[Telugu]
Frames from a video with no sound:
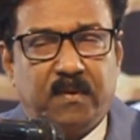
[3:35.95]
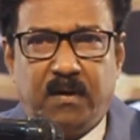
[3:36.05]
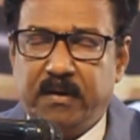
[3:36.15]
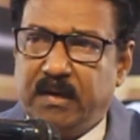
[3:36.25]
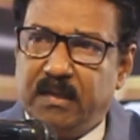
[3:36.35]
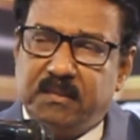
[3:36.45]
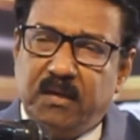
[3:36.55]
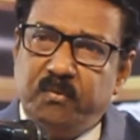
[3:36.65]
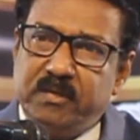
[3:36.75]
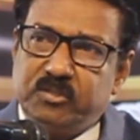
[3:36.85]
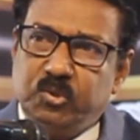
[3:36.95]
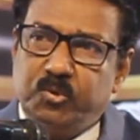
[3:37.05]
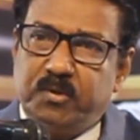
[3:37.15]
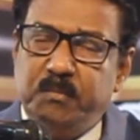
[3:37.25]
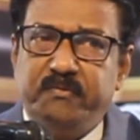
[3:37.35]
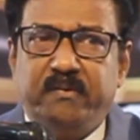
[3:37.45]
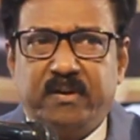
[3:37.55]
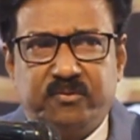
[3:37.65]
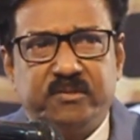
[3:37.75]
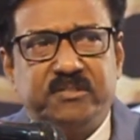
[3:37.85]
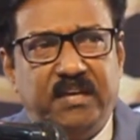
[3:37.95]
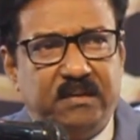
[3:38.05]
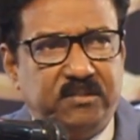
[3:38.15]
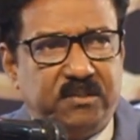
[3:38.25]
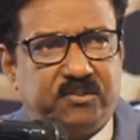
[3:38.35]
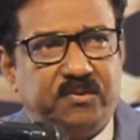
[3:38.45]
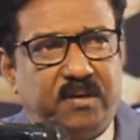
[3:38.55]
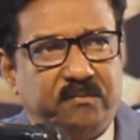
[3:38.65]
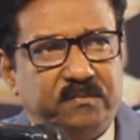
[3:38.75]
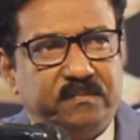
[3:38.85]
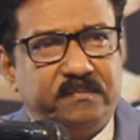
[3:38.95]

కనుక దేవునికి స్తోత్రం ఎవరితో స్నేహం చేస్తున్నావు